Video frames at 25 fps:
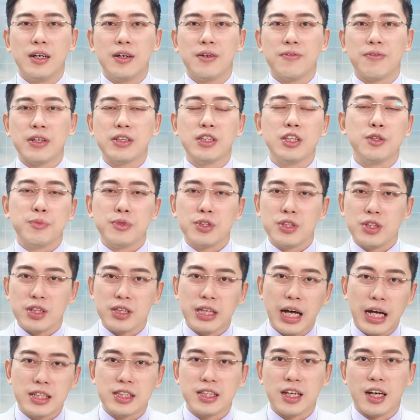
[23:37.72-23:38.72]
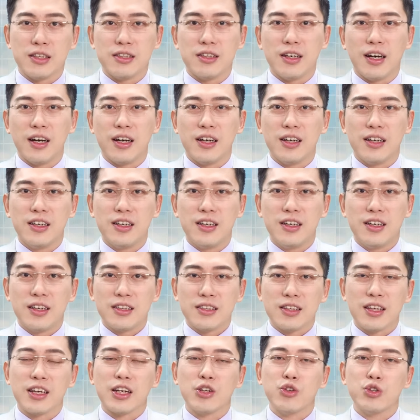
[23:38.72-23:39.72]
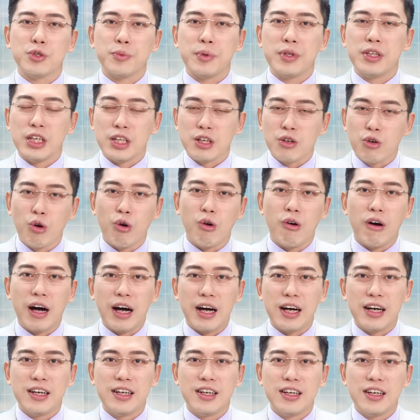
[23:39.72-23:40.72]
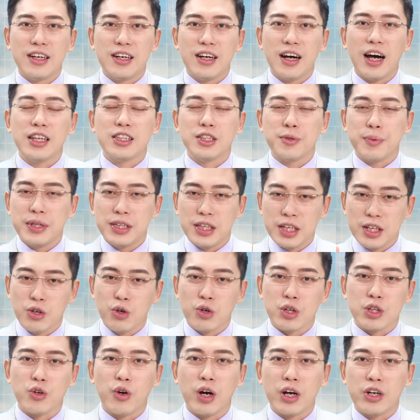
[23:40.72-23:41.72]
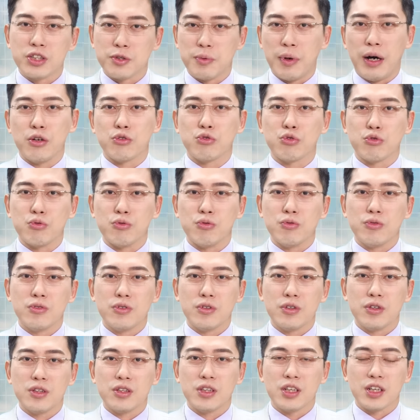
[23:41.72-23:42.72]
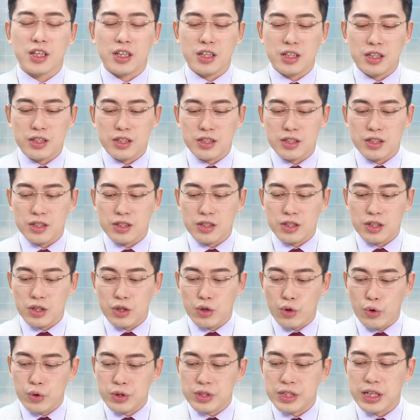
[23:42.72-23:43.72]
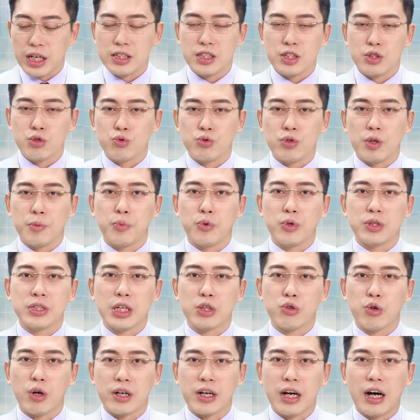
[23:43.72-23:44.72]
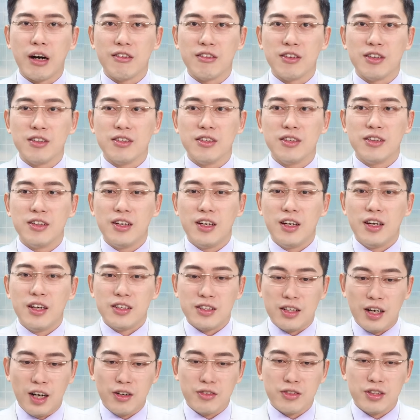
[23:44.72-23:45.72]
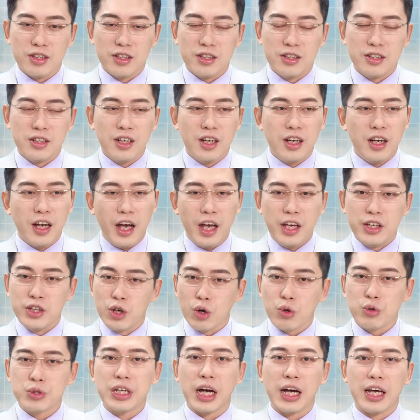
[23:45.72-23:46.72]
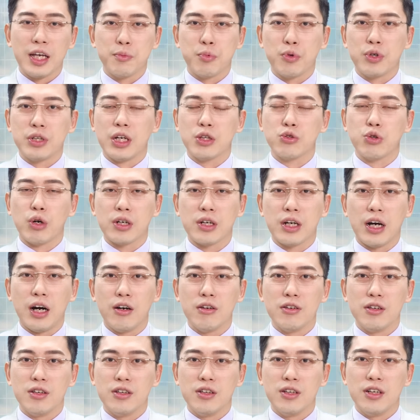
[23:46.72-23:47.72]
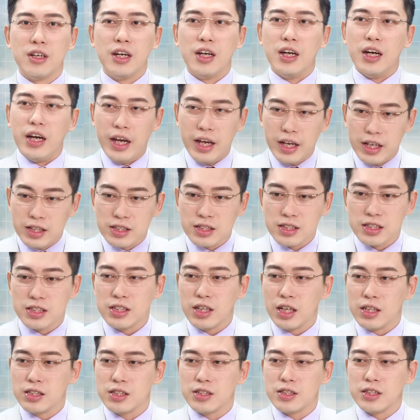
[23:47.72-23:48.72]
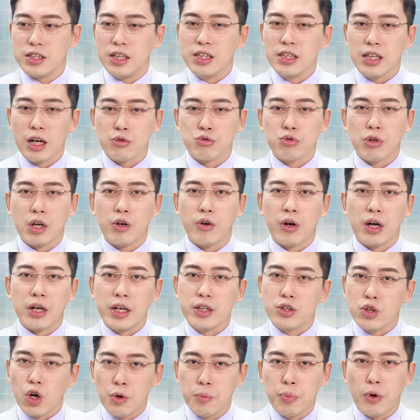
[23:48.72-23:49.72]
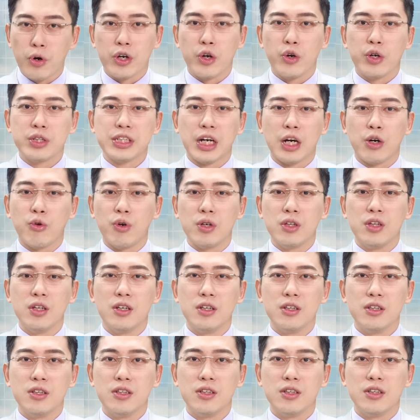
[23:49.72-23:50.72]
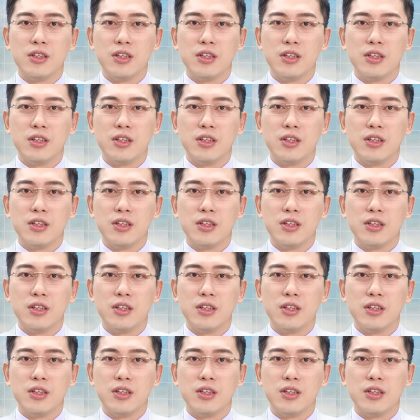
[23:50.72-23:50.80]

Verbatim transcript: 反正你们之前打假的啊，那你干脆这边停火啊，那你这边停火的话有什么好处？那个。运价指数也不会再创高了，然后呢？哎，油价也不会再创高了。哎，那你这样子引导出来的话，哎，通膨也会降温了。